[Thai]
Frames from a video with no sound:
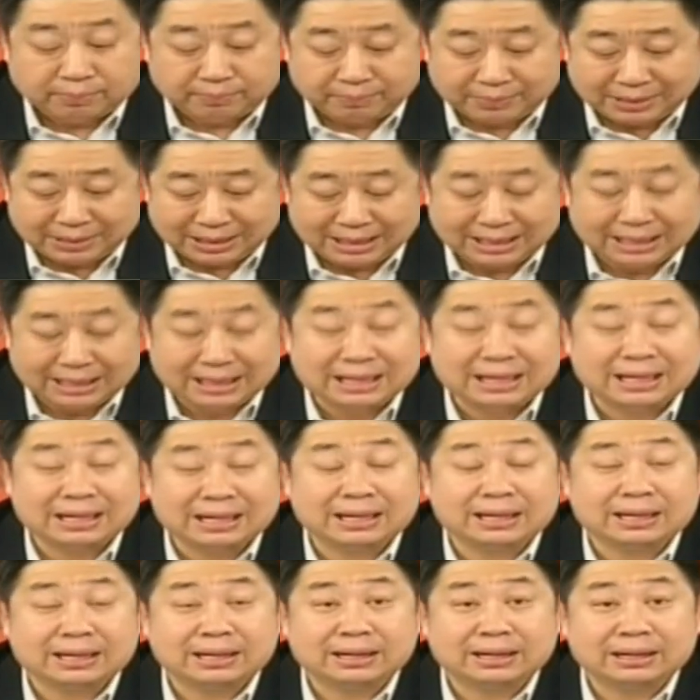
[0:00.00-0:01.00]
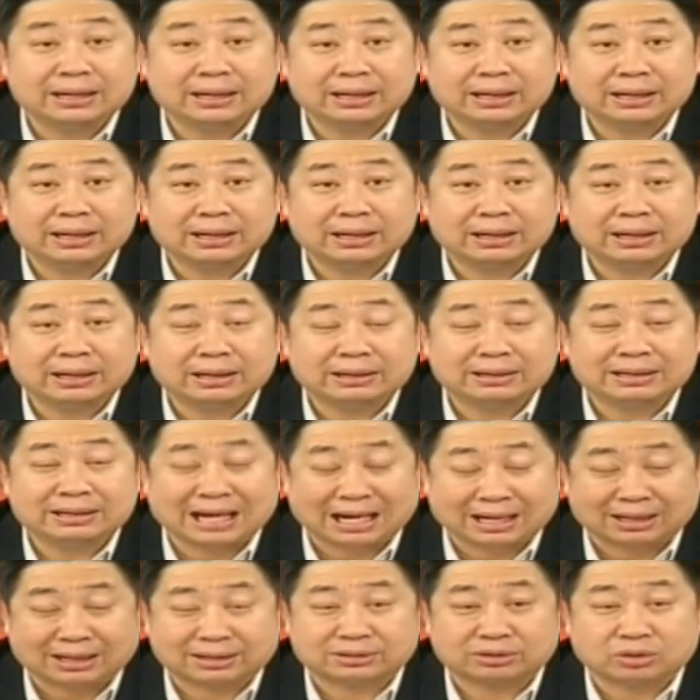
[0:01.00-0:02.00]
มีอ
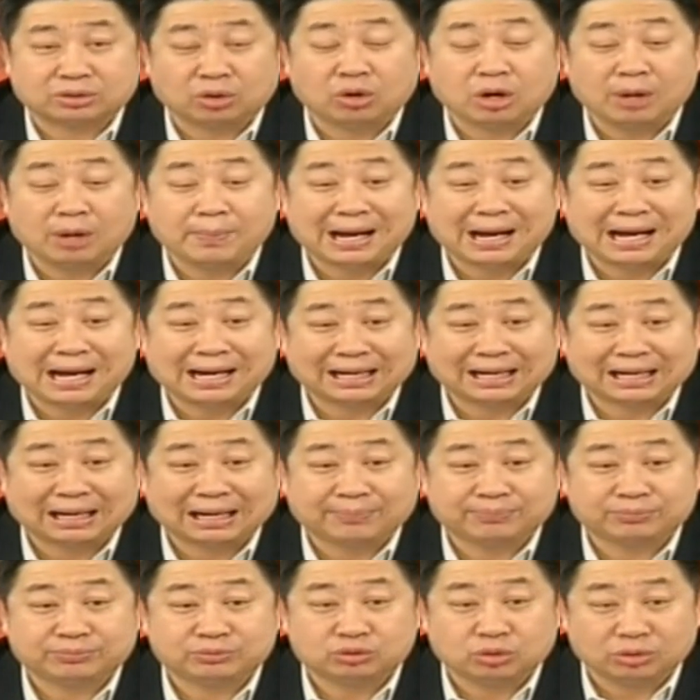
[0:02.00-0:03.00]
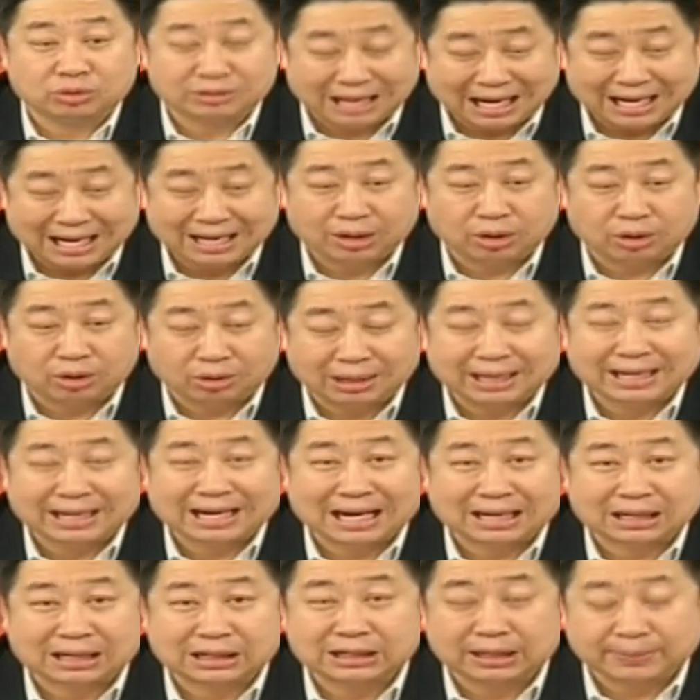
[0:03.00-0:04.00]
ยากโทรเข้ามานะครับช่วงท้ายของราย
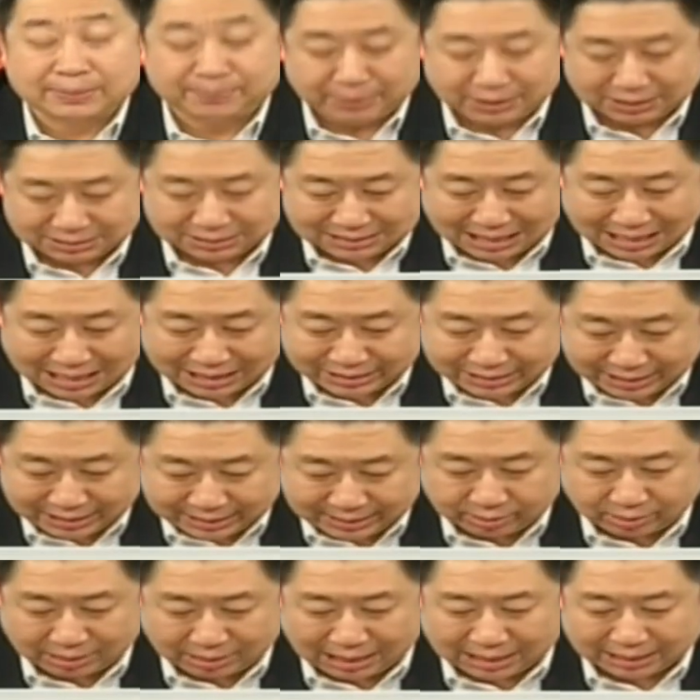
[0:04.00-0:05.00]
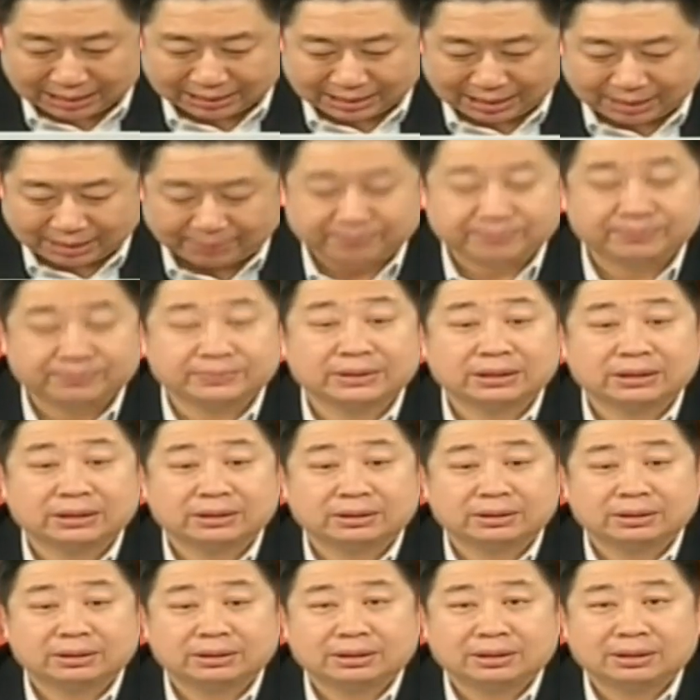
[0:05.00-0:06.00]
การก็จะเปิดสายเช่นเดียวกันครับ
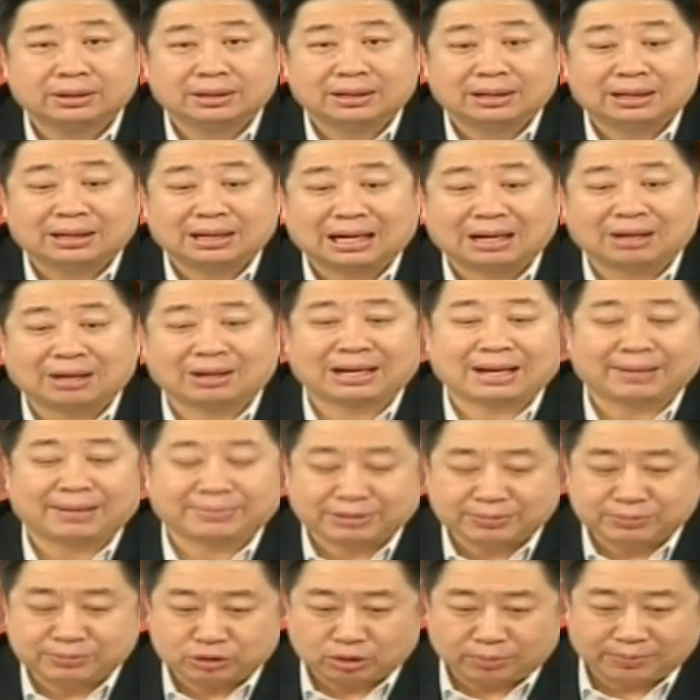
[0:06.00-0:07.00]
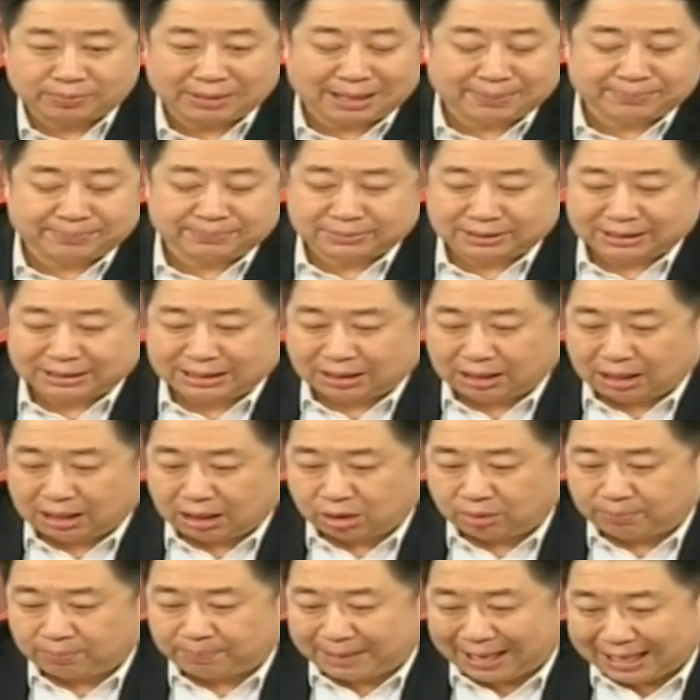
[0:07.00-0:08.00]
เอาละครับท่านผู้ชมครับเดี๋ยวเรา
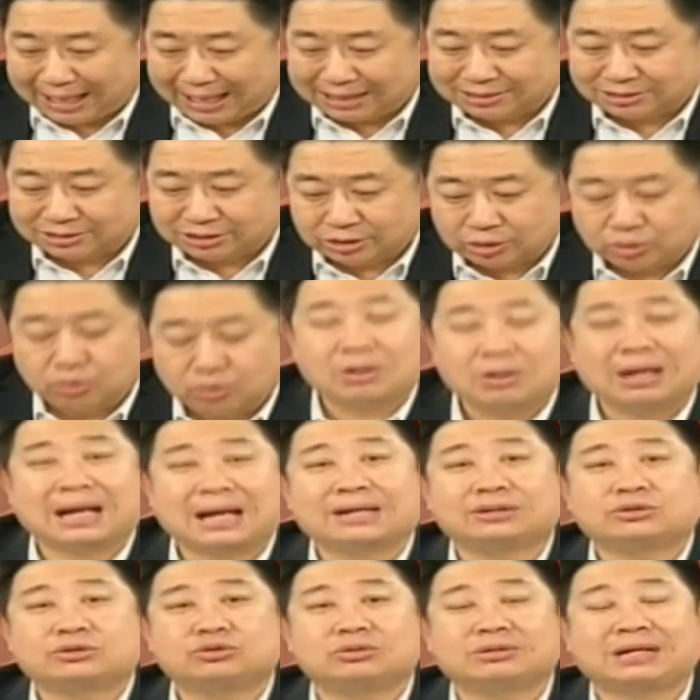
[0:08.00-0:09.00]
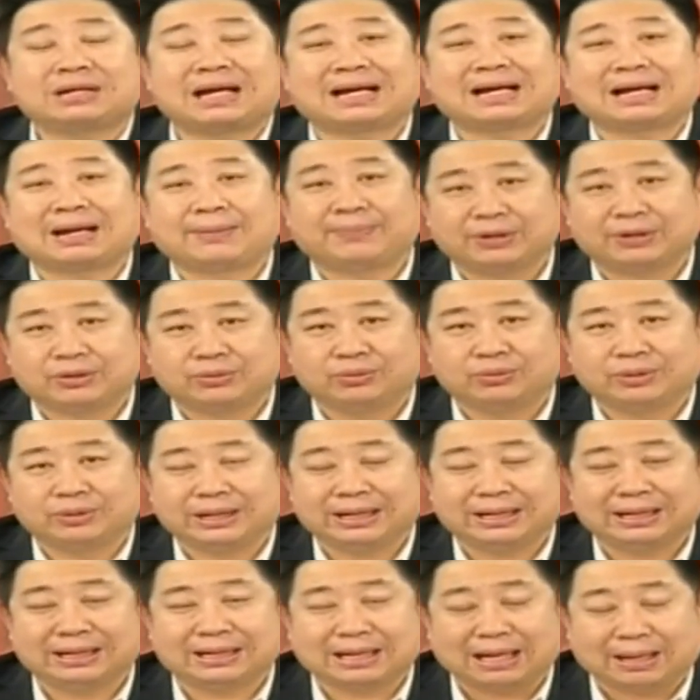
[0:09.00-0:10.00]
พักกันสักครู่ฮะช่วงหน้ากลับมาคุย
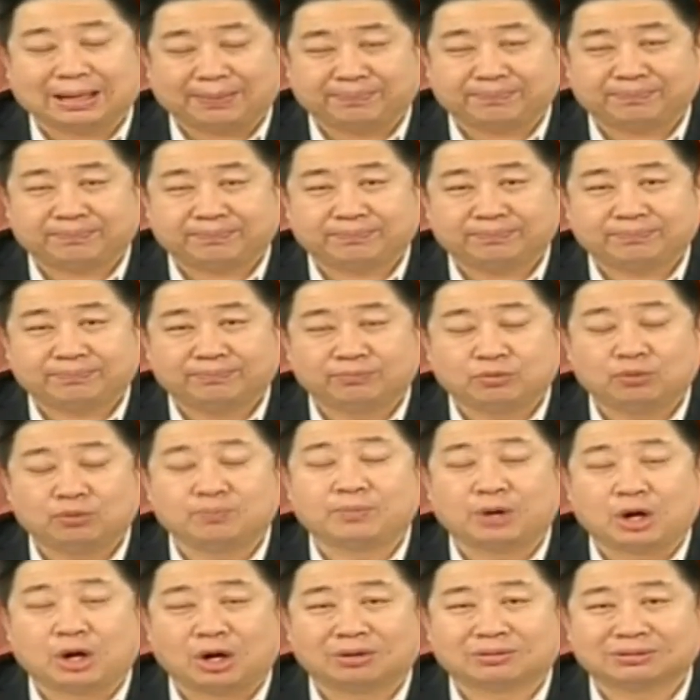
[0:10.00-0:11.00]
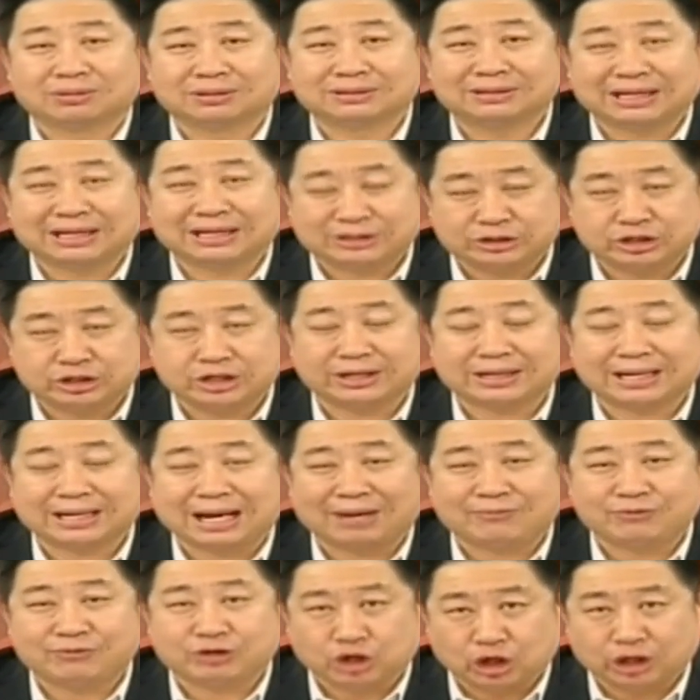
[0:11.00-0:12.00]
กับมุมมองในเชิง
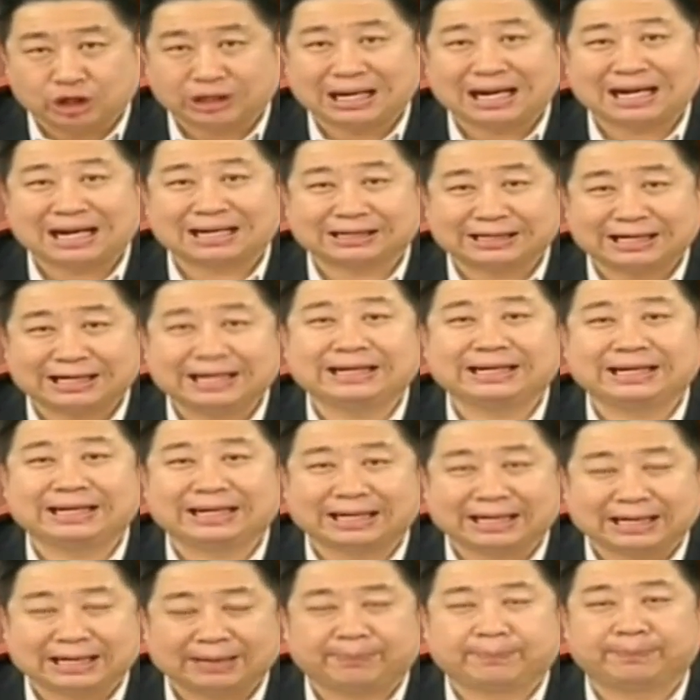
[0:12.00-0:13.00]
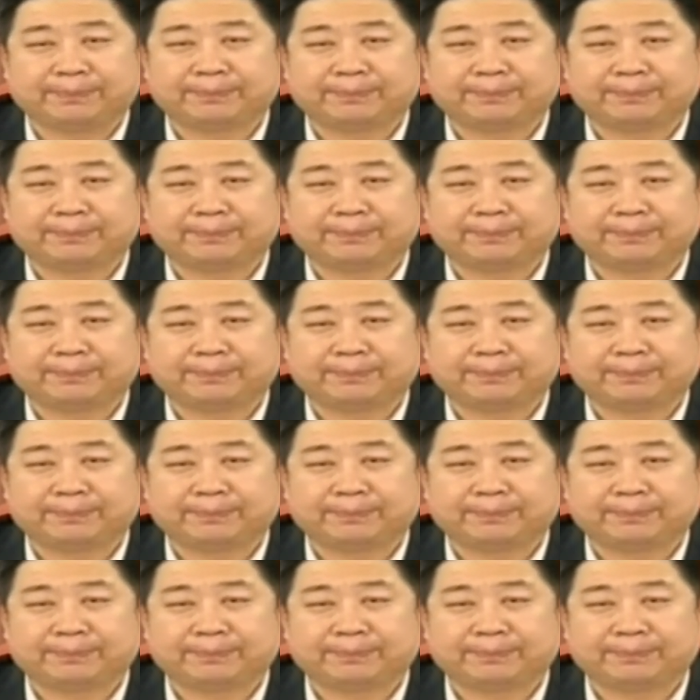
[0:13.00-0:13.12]
การวิเคราะห์ทางเทคนิคครับ